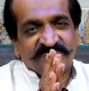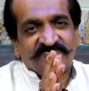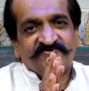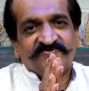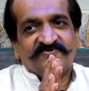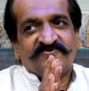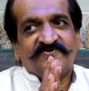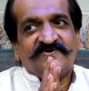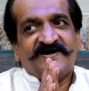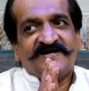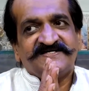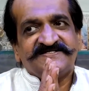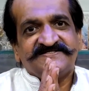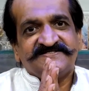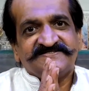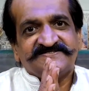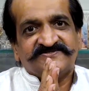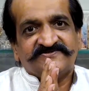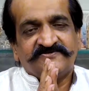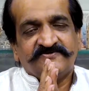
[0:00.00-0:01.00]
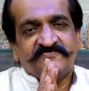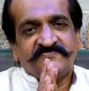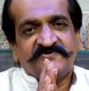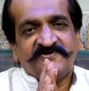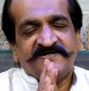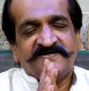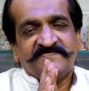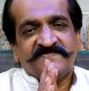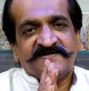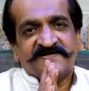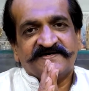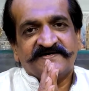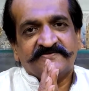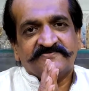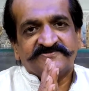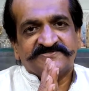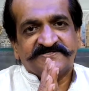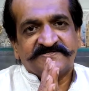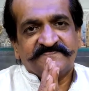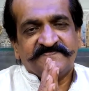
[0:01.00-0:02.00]
उनको आज इस गुरु पूर्णिमा के
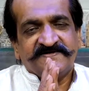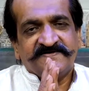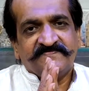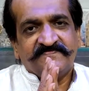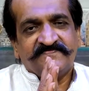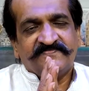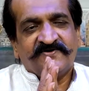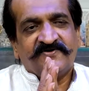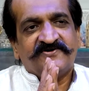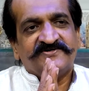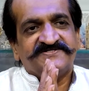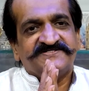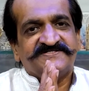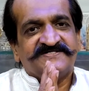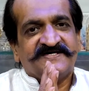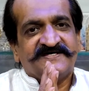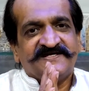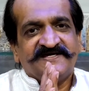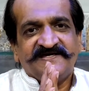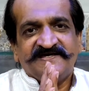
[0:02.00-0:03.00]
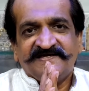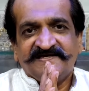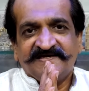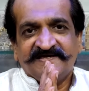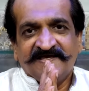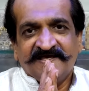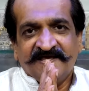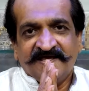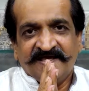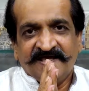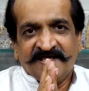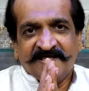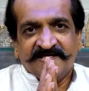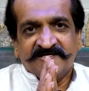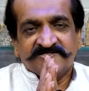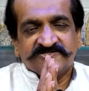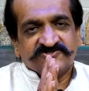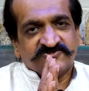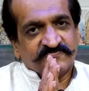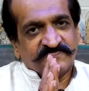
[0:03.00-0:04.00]
अवसर पर बहुत सारी
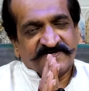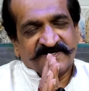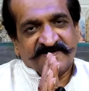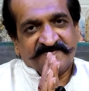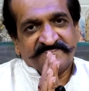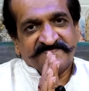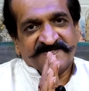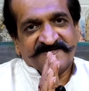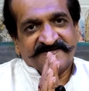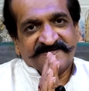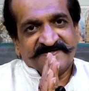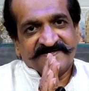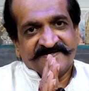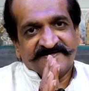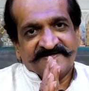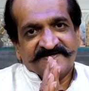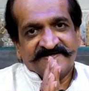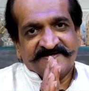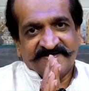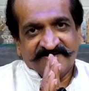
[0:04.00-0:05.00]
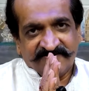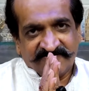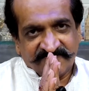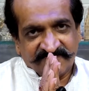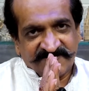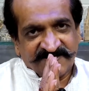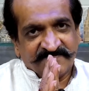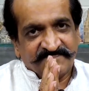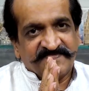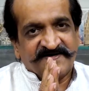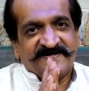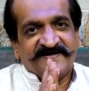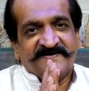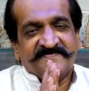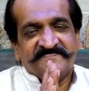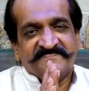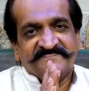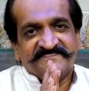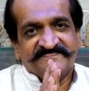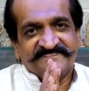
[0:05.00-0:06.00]
शुभकामनाएं और मेरा प्रणाम
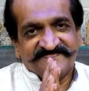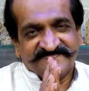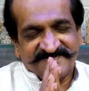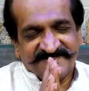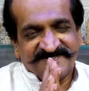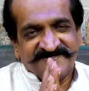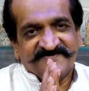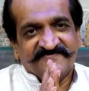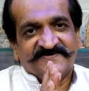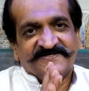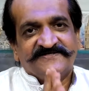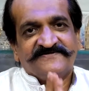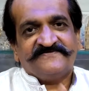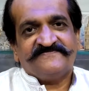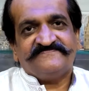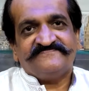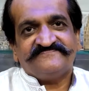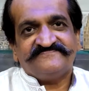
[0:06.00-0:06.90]
धन्यवाद